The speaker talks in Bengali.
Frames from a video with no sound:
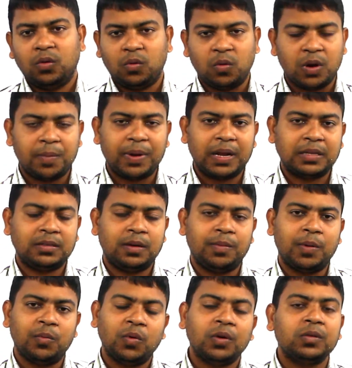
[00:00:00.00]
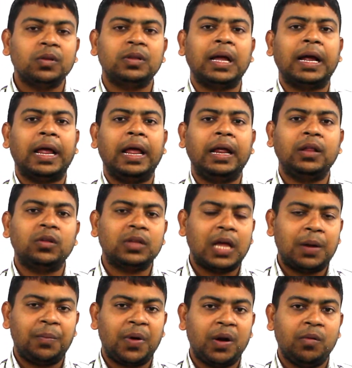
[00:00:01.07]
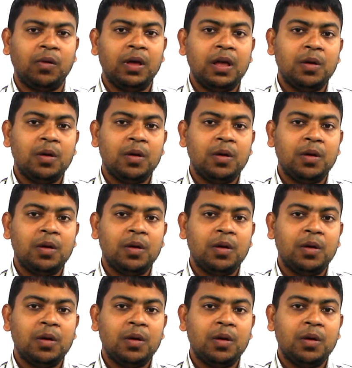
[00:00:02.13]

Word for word: ঘুরে বেড়াচ্ছে বা মুক্ত থাকে কিন্তু তারপরেও